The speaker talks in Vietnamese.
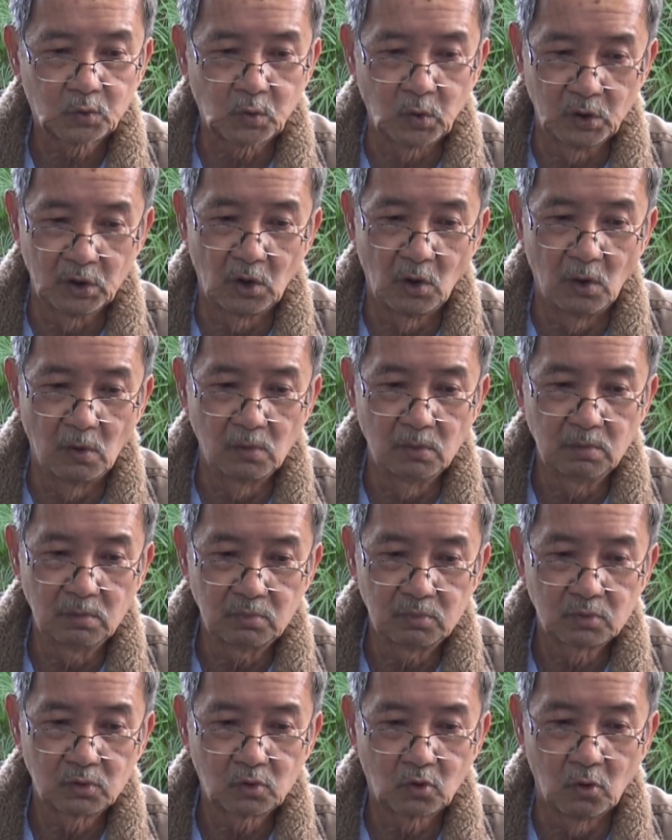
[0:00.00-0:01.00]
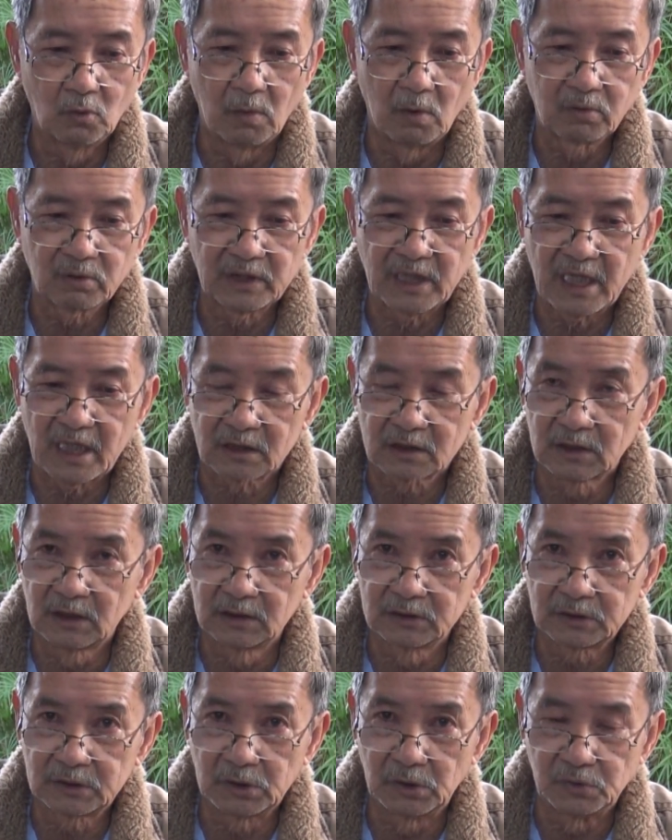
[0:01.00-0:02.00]
Tuyên ngôn của một nhà
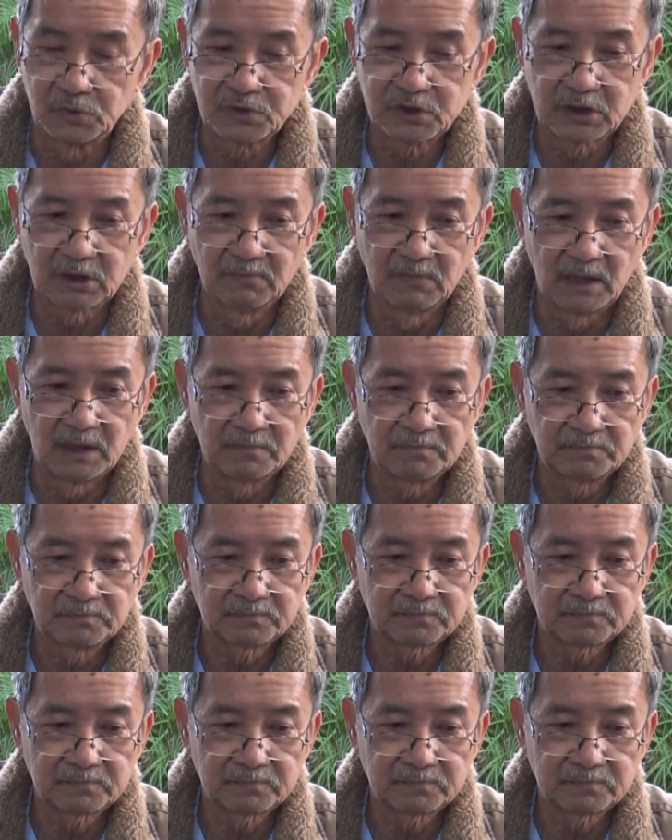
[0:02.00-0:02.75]
thơ cựu chiến binh.